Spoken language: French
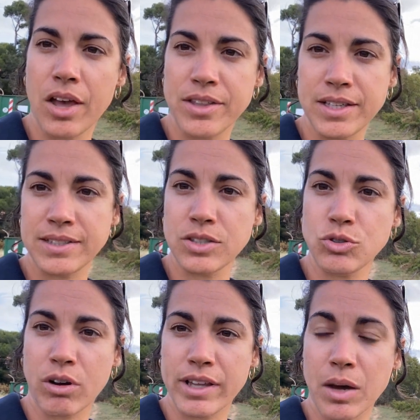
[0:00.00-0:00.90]
un essai
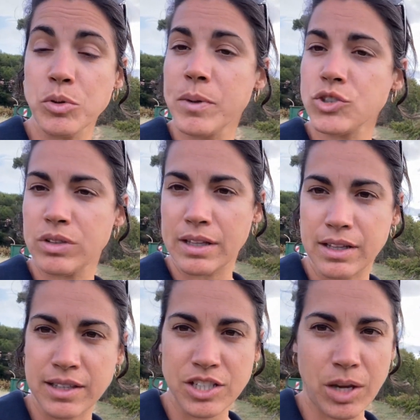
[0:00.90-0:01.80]
sur l'enherbement. Je vous en
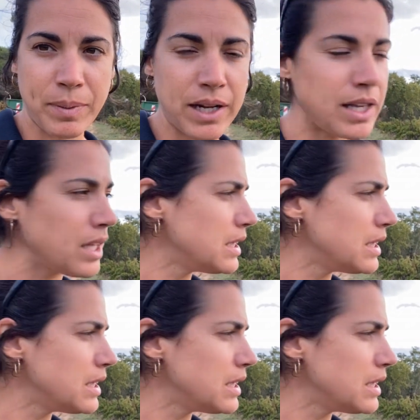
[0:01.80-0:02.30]
ai déjà parlé.